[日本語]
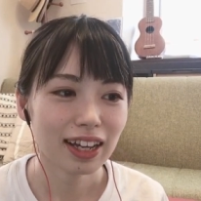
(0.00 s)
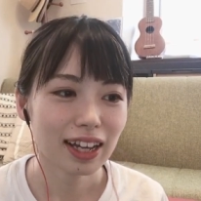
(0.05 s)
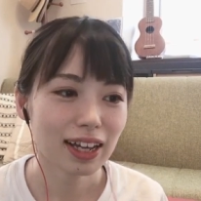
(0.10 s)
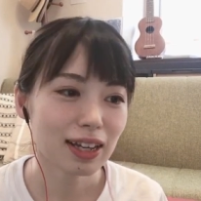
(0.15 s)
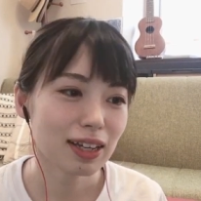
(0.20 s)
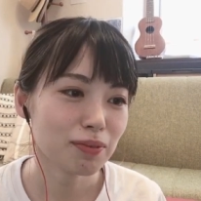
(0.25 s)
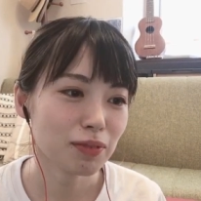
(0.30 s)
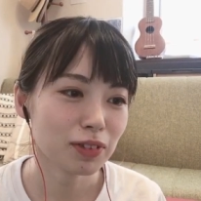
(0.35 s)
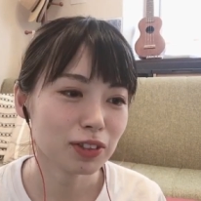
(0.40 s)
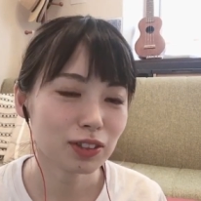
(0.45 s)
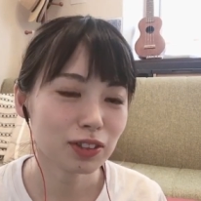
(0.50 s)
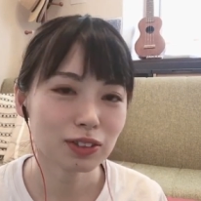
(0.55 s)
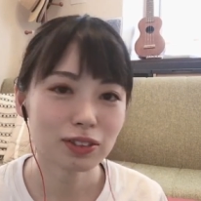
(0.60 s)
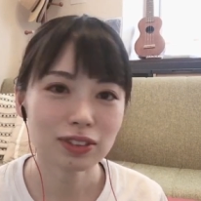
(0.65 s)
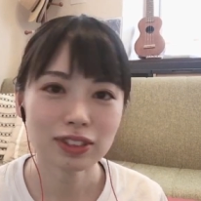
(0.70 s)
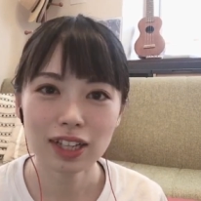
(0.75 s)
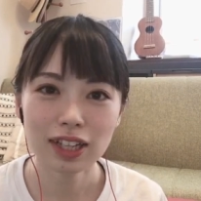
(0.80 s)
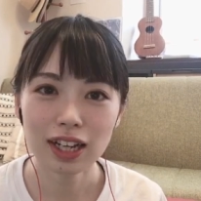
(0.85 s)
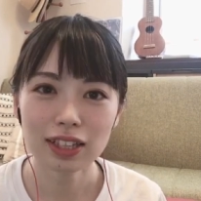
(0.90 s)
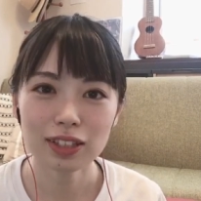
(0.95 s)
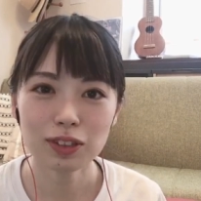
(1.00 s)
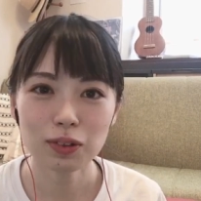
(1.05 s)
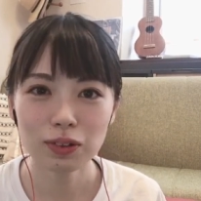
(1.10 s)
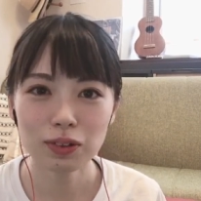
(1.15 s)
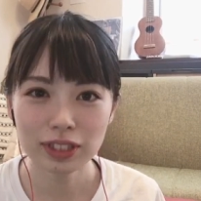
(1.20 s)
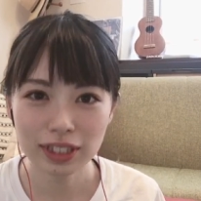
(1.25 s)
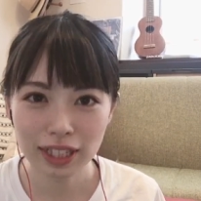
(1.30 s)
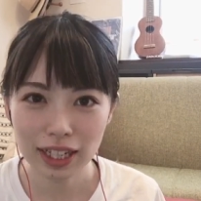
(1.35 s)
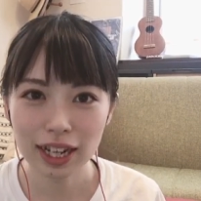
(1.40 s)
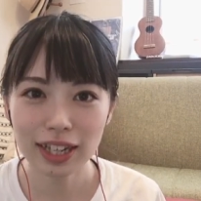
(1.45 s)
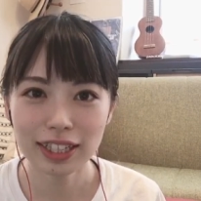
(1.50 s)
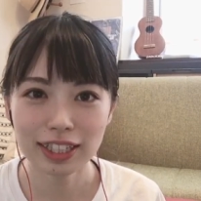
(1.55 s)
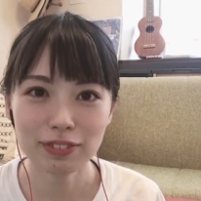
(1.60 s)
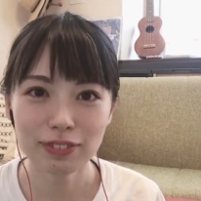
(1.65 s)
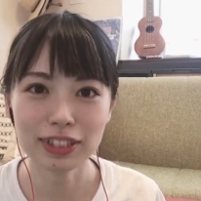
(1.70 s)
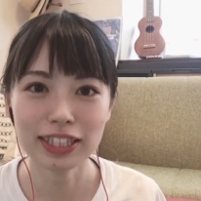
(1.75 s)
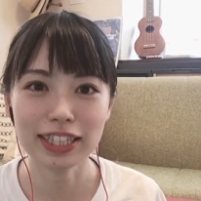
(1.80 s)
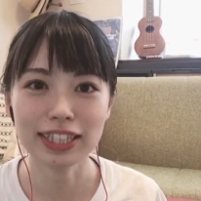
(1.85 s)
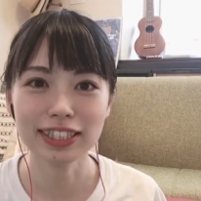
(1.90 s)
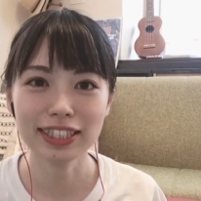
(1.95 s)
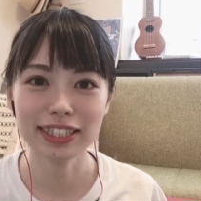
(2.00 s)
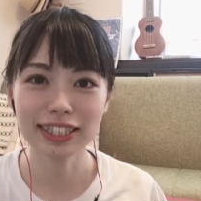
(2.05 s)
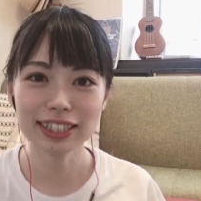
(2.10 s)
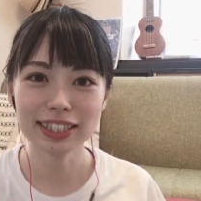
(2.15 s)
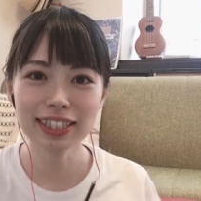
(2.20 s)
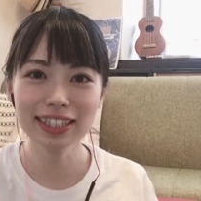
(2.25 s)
えー、もうちょっとさどうしたらいい私